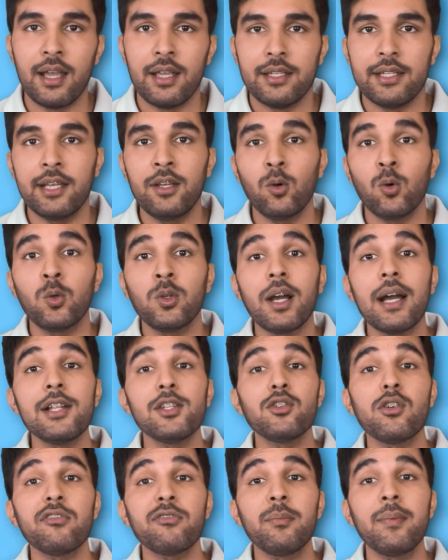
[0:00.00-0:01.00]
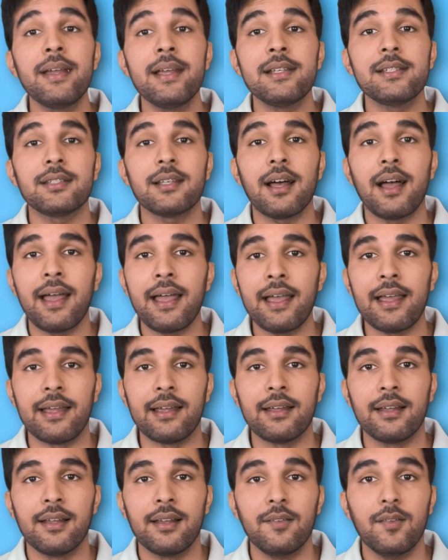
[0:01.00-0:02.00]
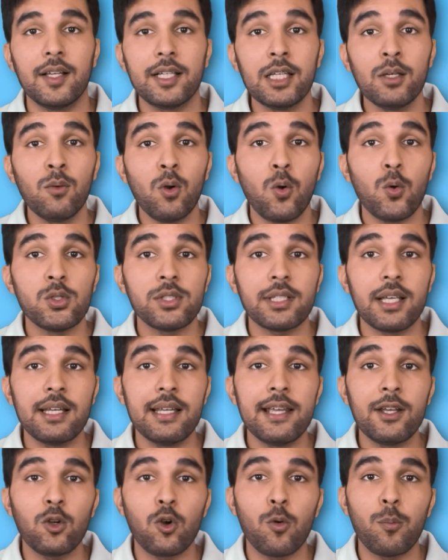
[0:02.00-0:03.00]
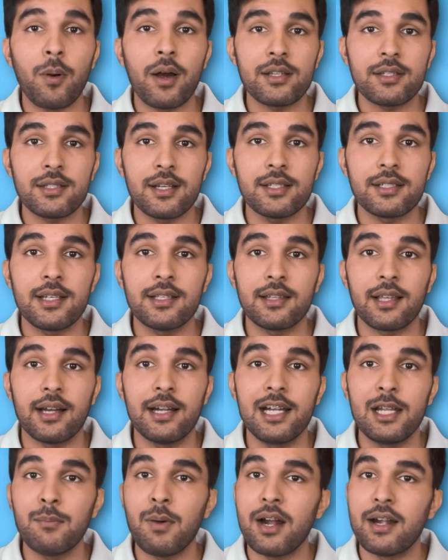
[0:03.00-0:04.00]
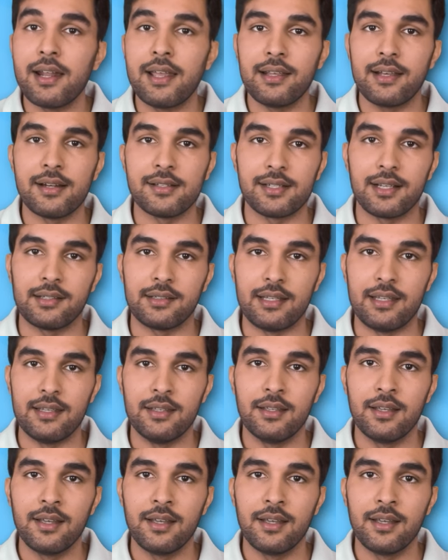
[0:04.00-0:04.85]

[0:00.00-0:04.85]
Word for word: यानी उनका एच में हिस्सा है लेकिन वो उसके लिए को पार्सनर्स की तरह डिमांड नहीं कर सकती